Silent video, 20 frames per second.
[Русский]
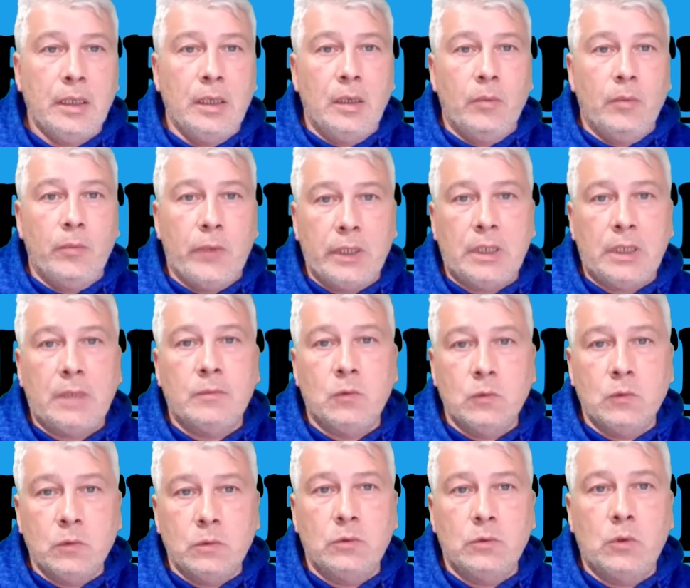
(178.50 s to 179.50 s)

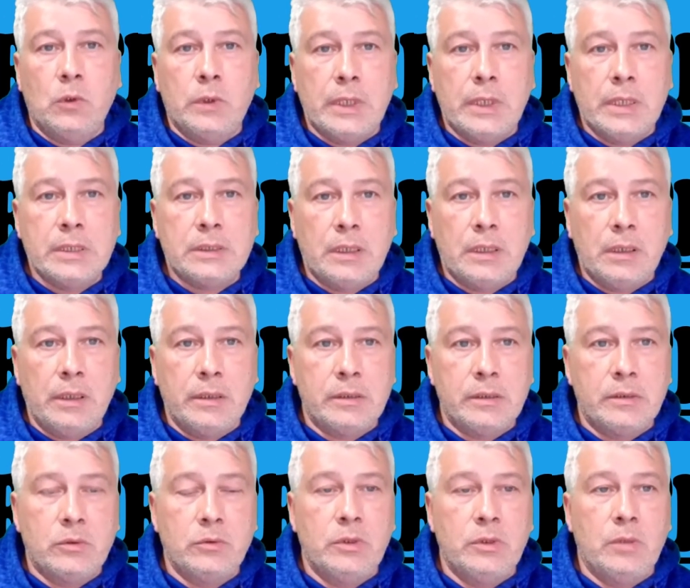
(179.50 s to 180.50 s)
Поэтому только и осталось
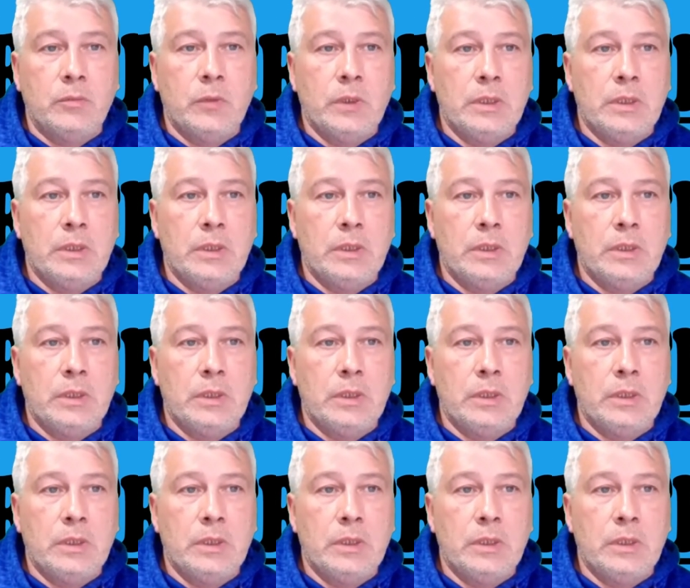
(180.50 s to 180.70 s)
судьям и